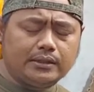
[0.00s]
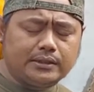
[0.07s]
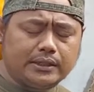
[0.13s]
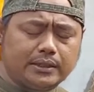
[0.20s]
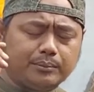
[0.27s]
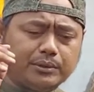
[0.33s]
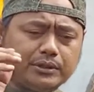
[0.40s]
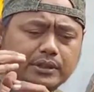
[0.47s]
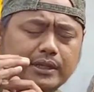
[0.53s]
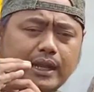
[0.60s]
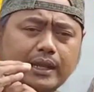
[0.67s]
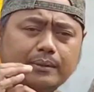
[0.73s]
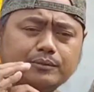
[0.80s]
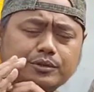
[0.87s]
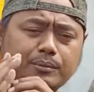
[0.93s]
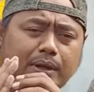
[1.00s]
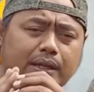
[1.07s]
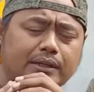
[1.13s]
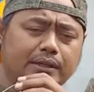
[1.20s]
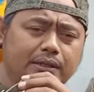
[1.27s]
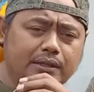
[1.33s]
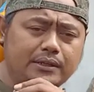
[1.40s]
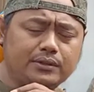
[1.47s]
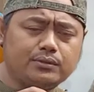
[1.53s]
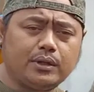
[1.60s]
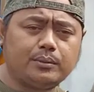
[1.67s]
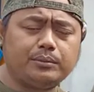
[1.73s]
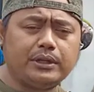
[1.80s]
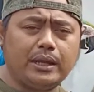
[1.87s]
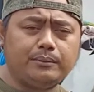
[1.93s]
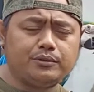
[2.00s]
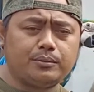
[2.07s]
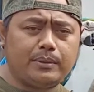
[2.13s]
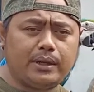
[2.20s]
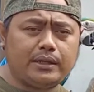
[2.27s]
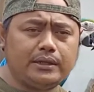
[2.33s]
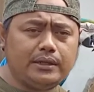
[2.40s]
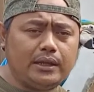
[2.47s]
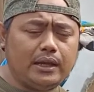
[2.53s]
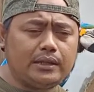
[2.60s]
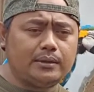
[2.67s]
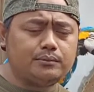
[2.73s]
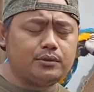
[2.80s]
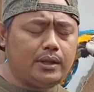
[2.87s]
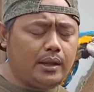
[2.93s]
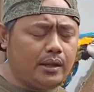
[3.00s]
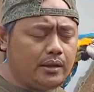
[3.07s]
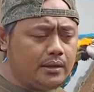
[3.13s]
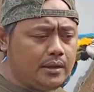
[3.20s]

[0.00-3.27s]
dari peternak ayam cemani jual beli ayam cemani alhamdulillah